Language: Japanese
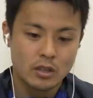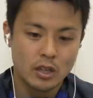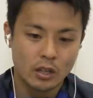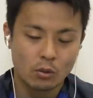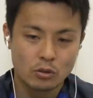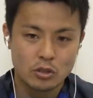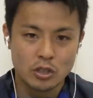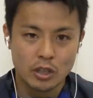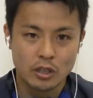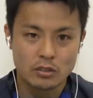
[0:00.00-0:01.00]
全員がこうつ
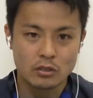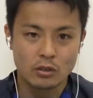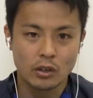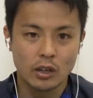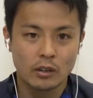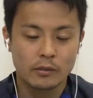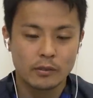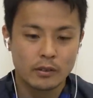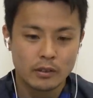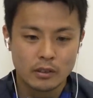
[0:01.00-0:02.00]
いてきやすいというか
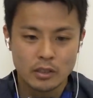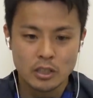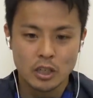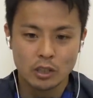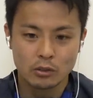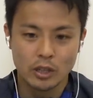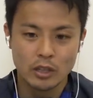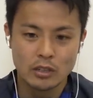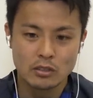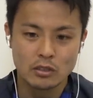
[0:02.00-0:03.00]
一丸とな
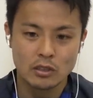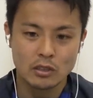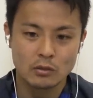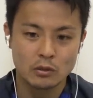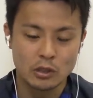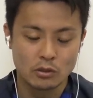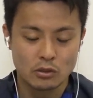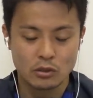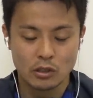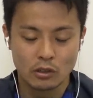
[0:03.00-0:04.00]
りやすい雰囲気を
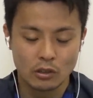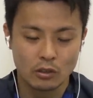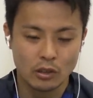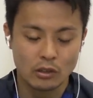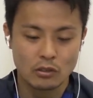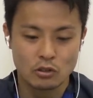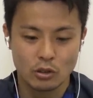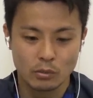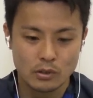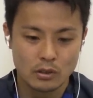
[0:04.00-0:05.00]
作ってくれてるなっていう印
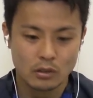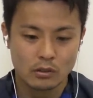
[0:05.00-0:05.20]
象あります